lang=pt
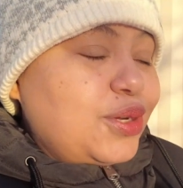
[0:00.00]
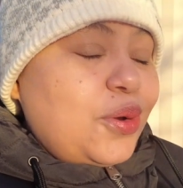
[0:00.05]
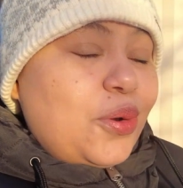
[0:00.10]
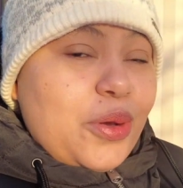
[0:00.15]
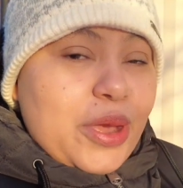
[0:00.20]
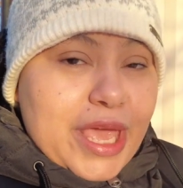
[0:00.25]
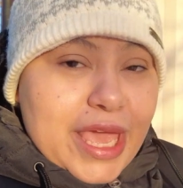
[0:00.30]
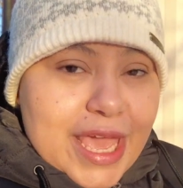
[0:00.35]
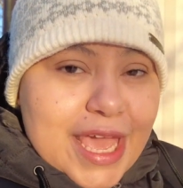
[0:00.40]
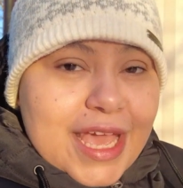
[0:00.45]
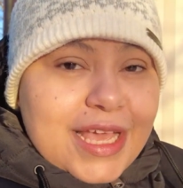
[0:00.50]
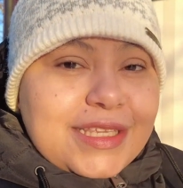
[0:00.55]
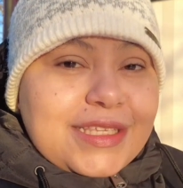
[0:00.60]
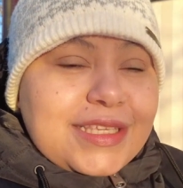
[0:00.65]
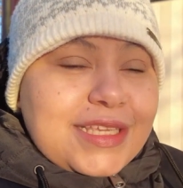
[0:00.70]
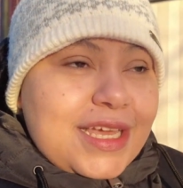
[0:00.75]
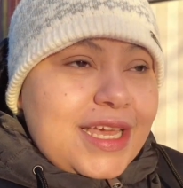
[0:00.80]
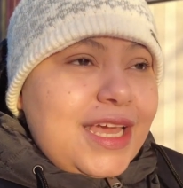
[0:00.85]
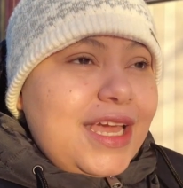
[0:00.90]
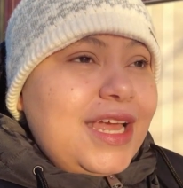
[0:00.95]

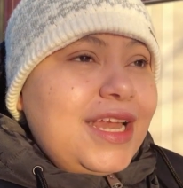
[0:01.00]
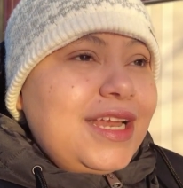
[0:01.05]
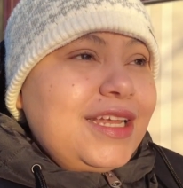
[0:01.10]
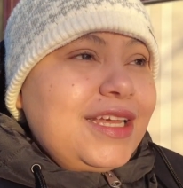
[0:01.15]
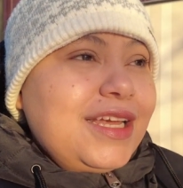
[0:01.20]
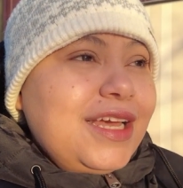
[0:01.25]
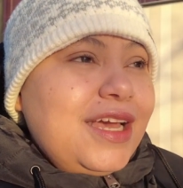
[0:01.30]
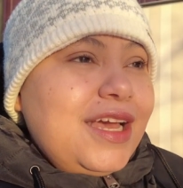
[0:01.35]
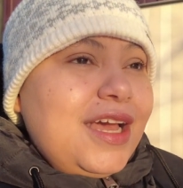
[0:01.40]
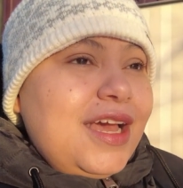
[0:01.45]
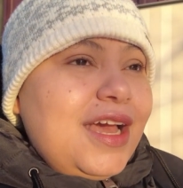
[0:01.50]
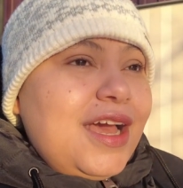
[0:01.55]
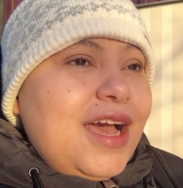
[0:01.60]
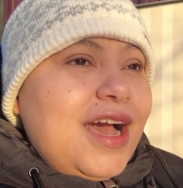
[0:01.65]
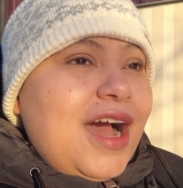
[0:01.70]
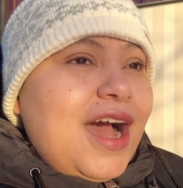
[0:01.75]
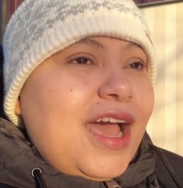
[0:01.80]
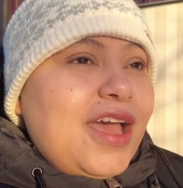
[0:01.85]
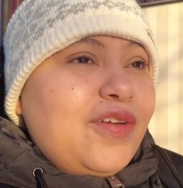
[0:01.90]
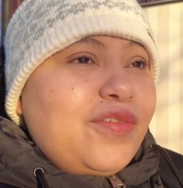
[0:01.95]
conhece ele,
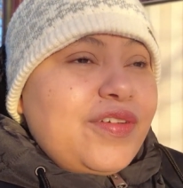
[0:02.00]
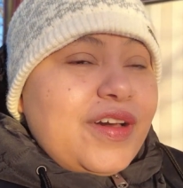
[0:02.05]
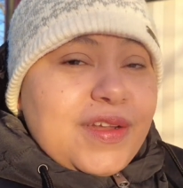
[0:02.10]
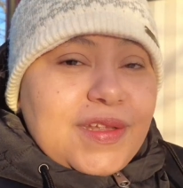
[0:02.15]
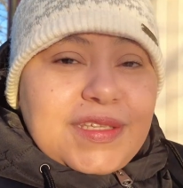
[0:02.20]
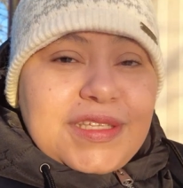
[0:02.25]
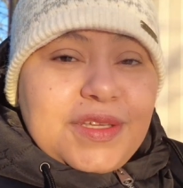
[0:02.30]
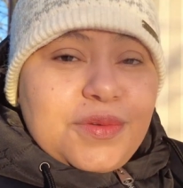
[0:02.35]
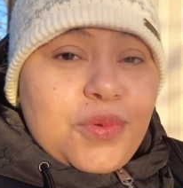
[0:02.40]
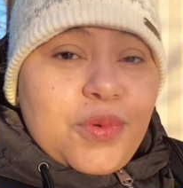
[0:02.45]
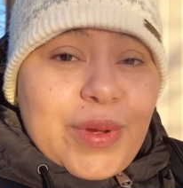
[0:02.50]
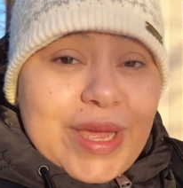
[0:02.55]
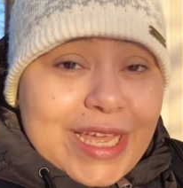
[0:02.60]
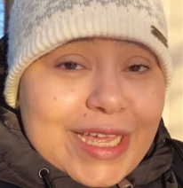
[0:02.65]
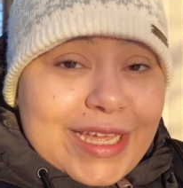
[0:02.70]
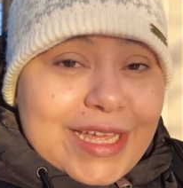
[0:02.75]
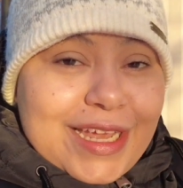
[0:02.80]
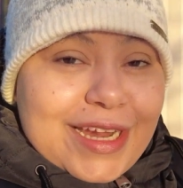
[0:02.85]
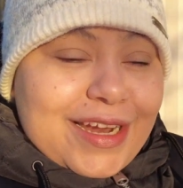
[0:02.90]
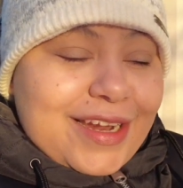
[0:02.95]
aí eu falo assim, o
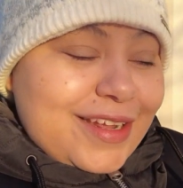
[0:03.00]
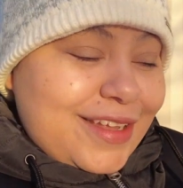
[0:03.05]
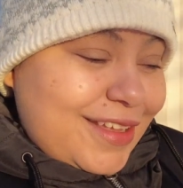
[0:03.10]
Hegel.